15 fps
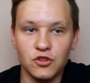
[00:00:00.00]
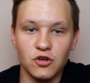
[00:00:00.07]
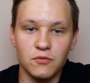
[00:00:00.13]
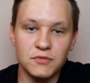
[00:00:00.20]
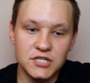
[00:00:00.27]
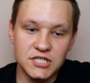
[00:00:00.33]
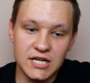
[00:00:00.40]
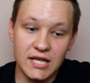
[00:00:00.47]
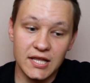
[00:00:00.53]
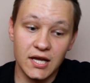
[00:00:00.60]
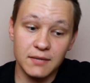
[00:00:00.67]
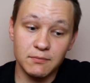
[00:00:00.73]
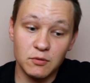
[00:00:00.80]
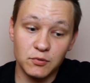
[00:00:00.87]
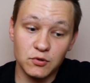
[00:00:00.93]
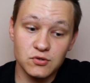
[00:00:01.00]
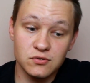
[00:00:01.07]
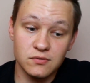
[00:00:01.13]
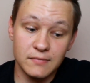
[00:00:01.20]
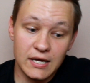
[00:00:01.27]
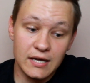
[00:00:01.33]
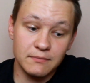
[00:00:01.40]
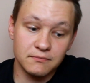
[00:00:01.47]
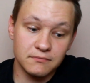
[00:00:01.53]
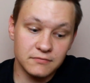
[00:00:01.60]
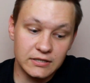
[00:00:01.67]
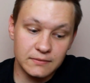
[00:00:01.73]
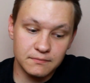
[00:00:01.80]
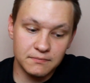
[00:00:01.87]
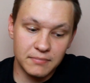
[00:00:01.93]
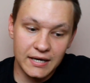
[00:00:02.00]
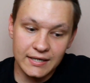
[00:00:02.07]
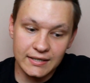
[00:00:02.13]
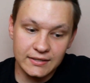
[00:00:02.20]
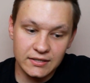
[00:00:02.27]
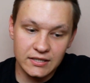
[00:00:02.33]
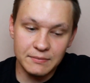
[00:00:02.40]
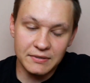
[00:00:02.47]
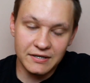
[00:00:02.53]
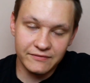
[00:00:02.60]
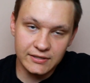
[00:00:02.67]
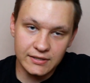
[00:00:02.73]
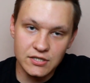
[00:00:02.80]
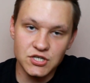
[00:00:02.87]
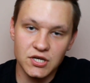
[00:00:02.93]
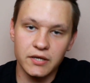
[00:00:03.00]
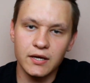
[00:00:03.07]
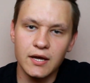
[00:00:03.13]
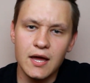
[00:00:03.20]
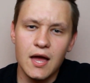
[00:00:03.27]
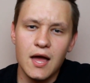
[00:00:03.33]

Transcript: do myślenia i po prostu miałem parę dni, prawie tydzień